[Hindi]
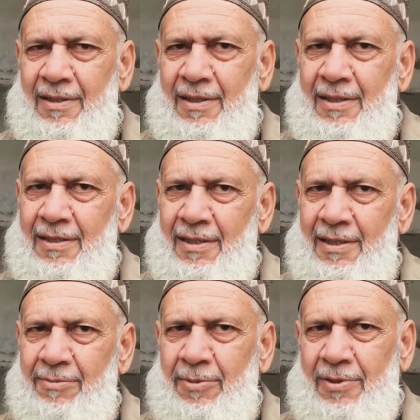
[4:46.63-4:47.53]
अल्लाह
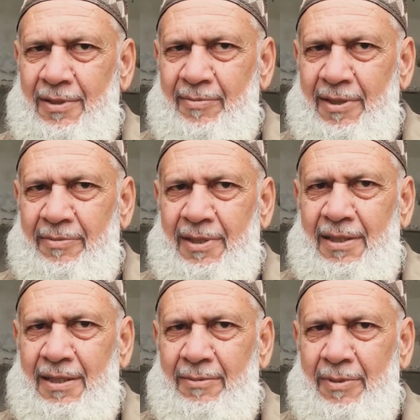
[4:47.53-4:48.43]
ताला आपको कामयाब
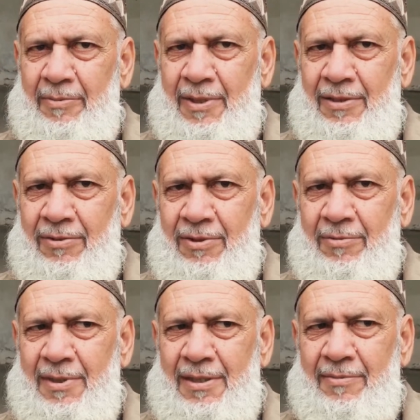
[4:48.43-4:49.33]
करे आपके भाइयों को
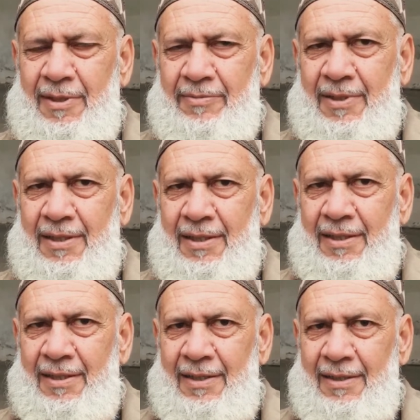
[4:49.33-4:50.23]
भी कामयाब करे
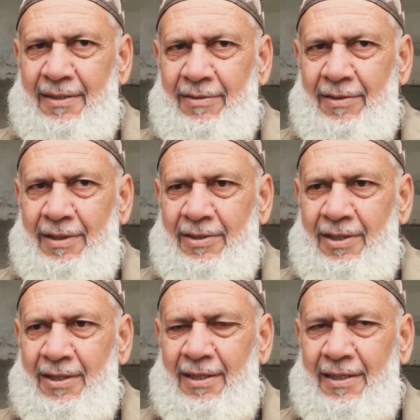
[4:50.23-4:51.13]
आमीन
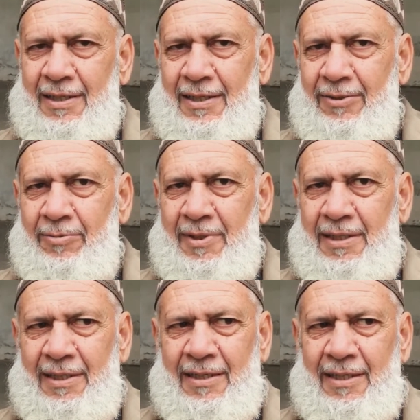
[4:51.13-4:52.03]
इन यही
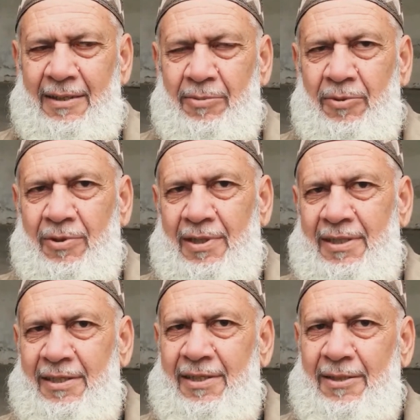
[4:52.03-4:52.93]
उम्मीद है कि आप लोग
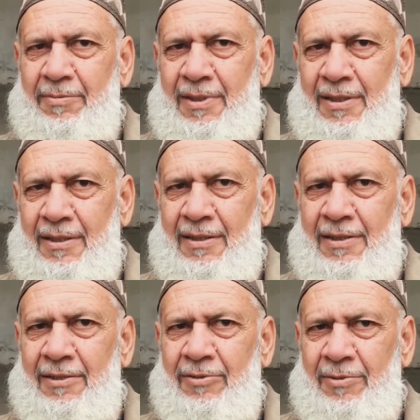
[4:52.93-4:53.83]
अच्छी जाप पे
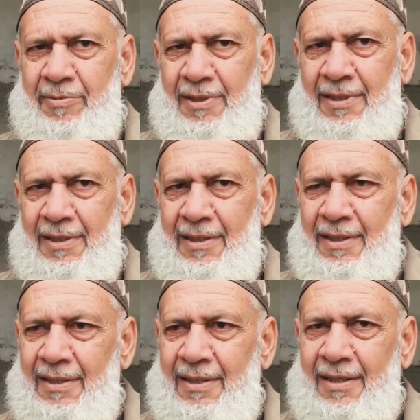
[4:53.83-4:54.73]
अच्छे उस
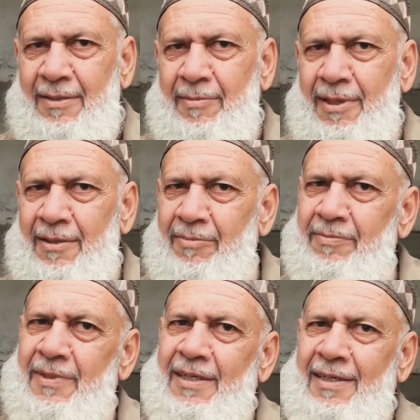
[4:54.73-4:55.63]
पर कल में हम
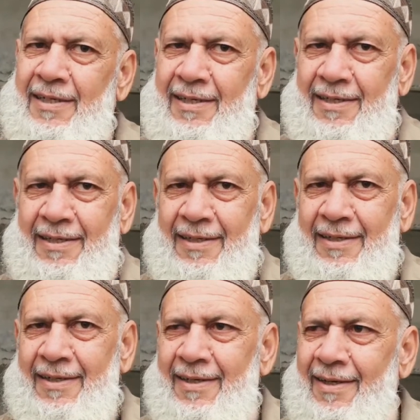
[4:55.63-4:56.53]
देखेंगे कि
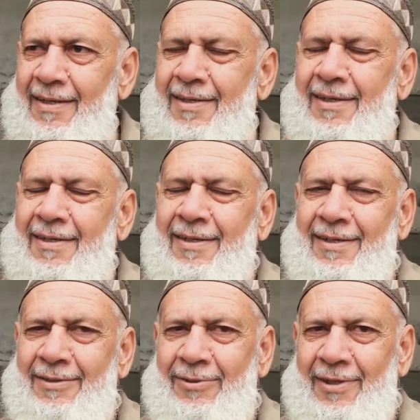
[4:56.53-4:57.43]
असद
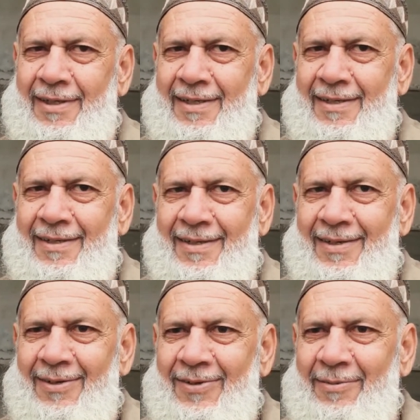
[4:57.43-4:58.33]
खान जो है ना
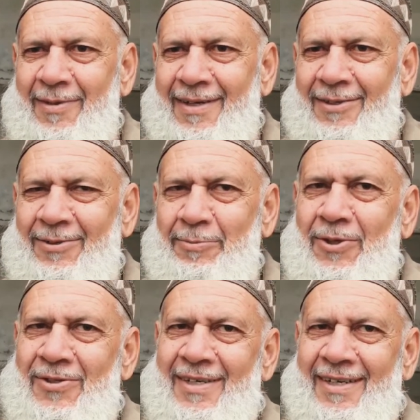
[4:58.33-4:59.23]
हमारा जो
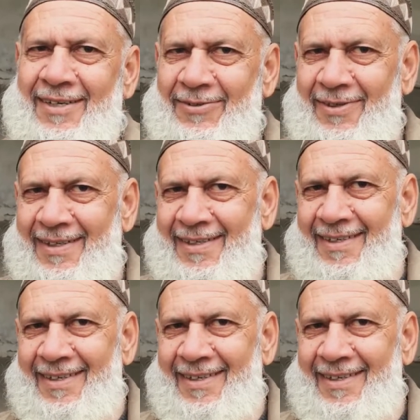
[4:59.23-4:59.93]
बॉस लगे हुए हैं